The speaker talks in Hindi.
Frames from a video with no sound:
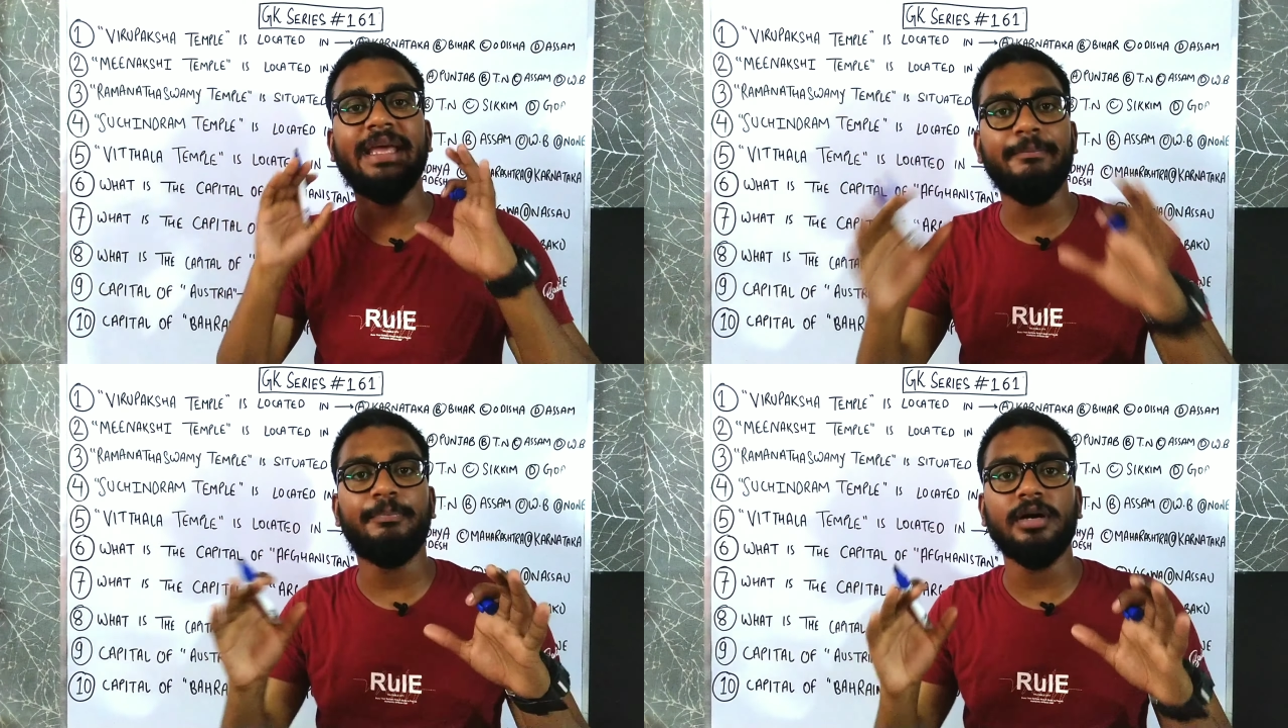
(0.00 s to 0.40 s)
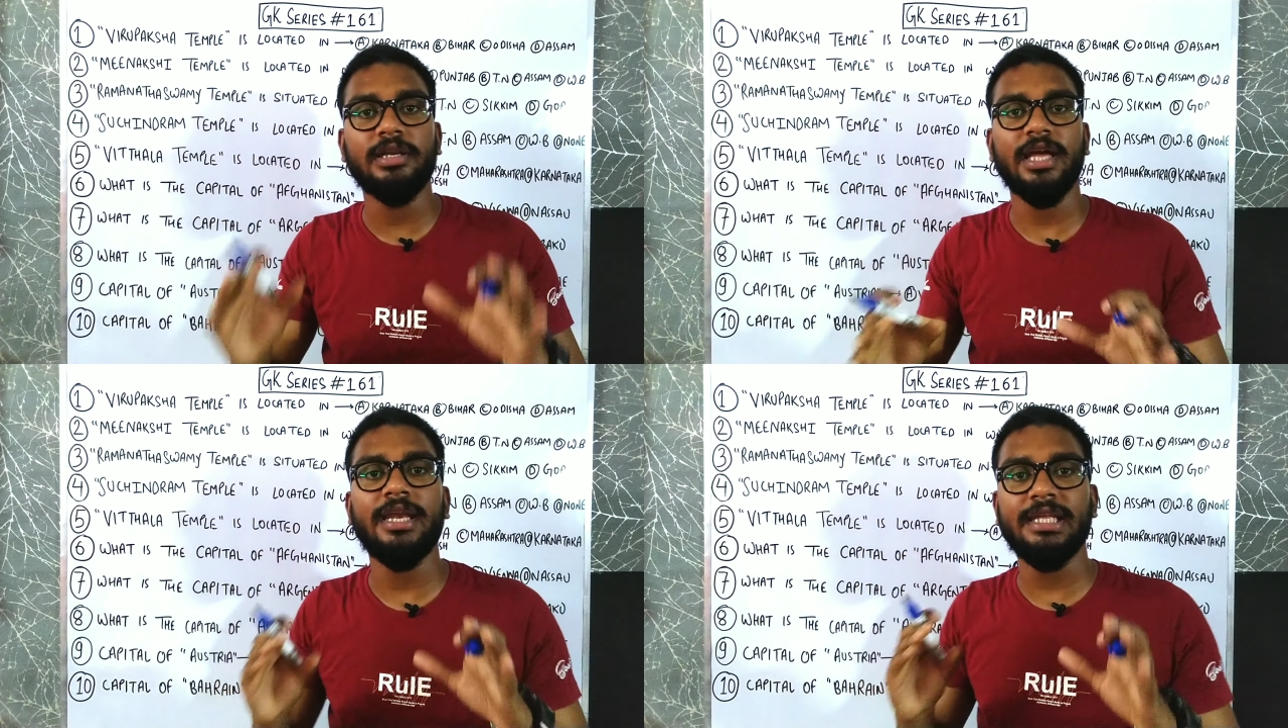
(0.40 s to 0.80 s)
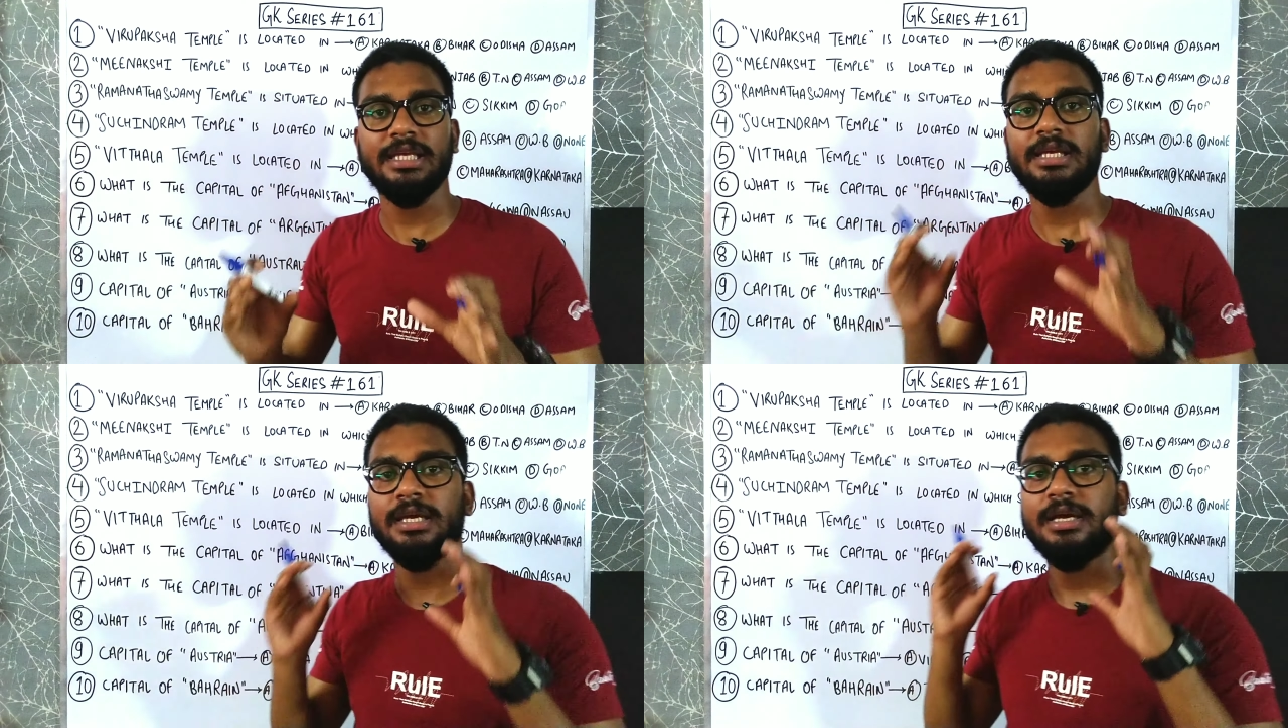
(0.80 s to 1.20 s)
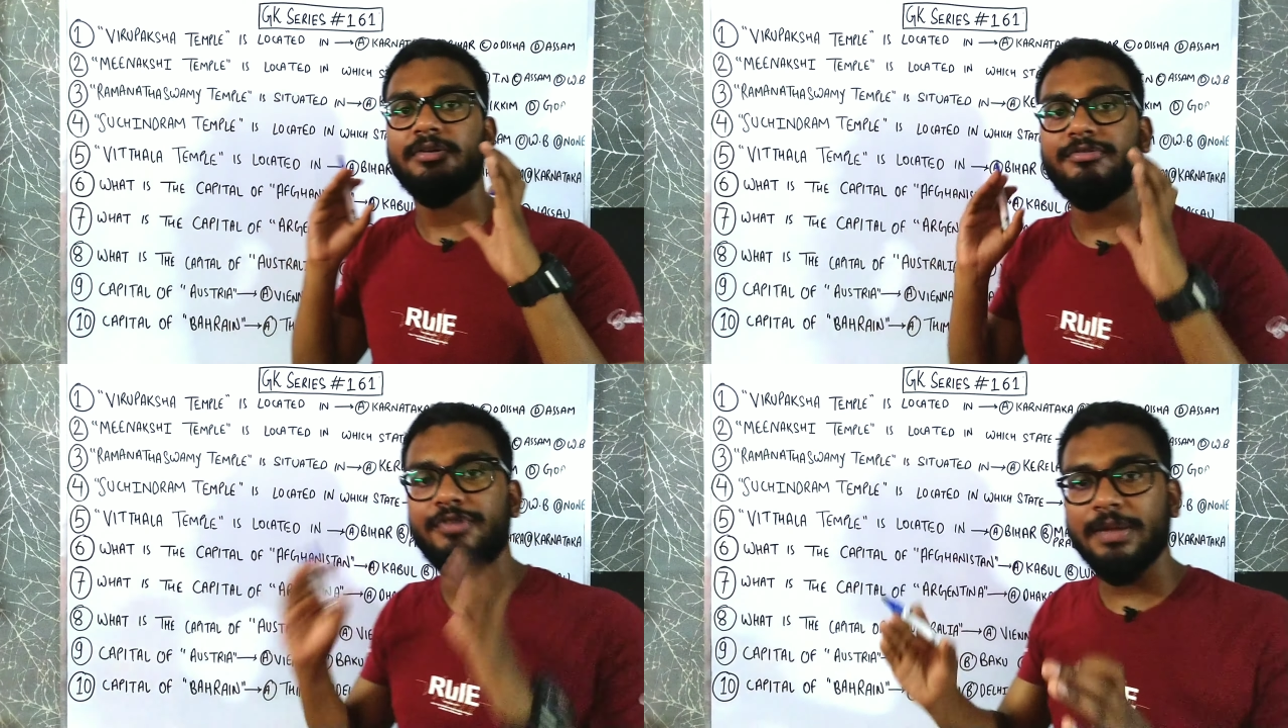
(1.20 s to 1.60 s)
टेम्पल यानी कि
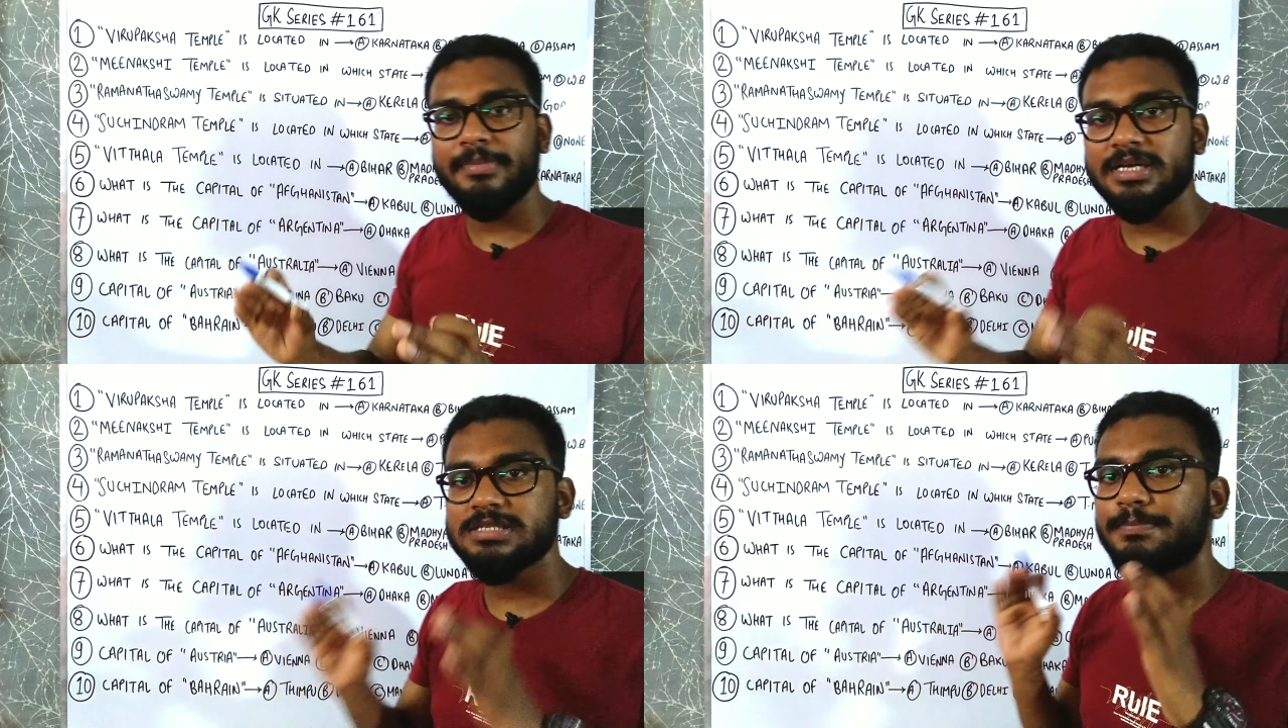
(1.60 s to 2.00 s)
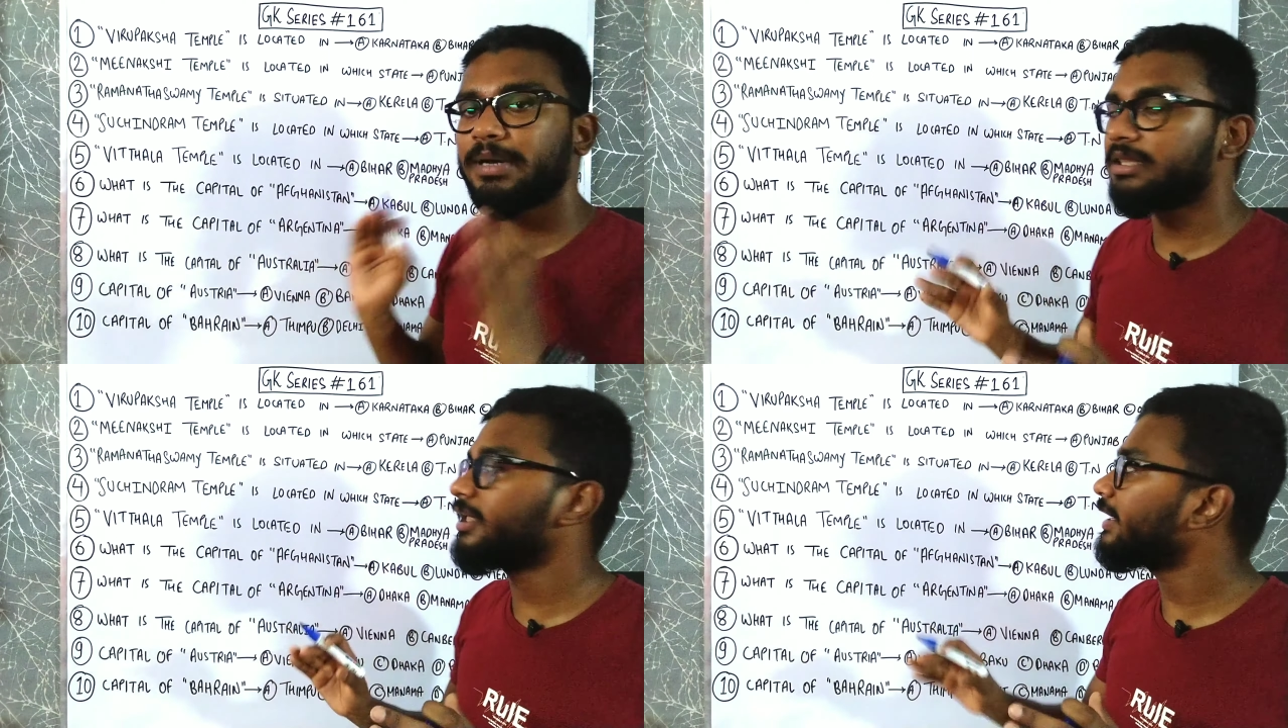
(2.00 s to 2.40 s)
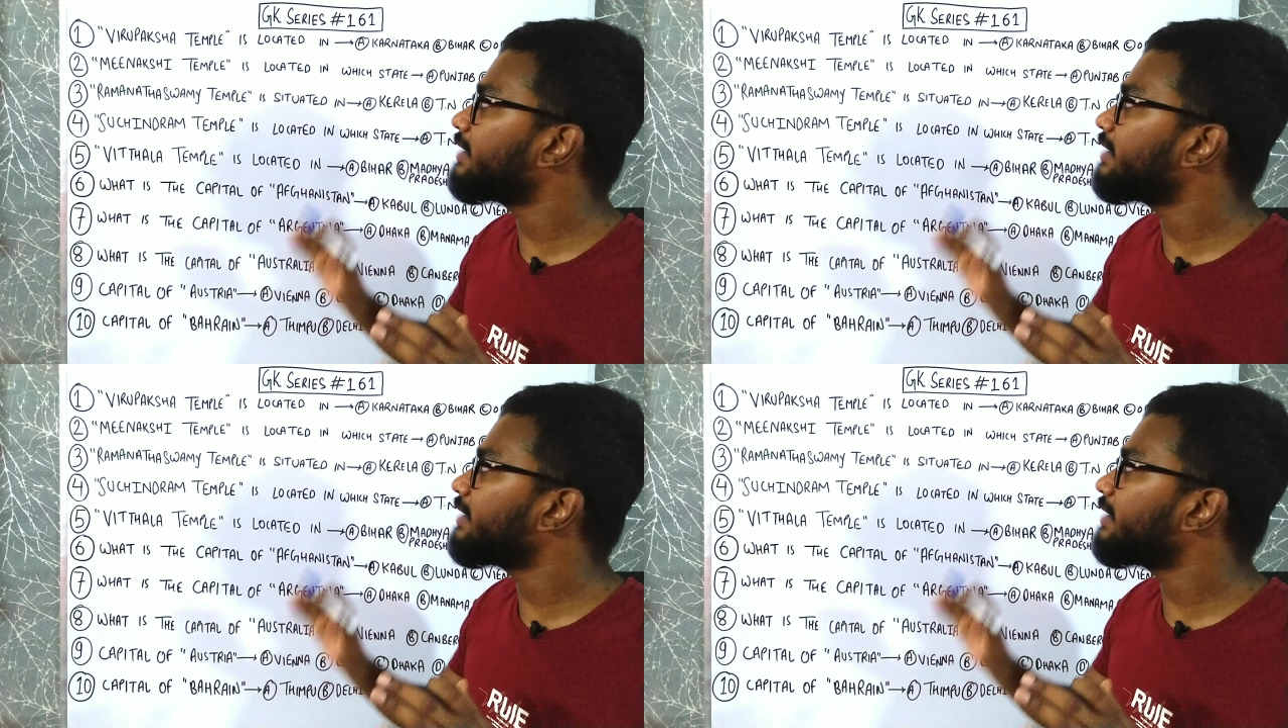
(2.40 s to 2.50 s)
फेमस मंदिर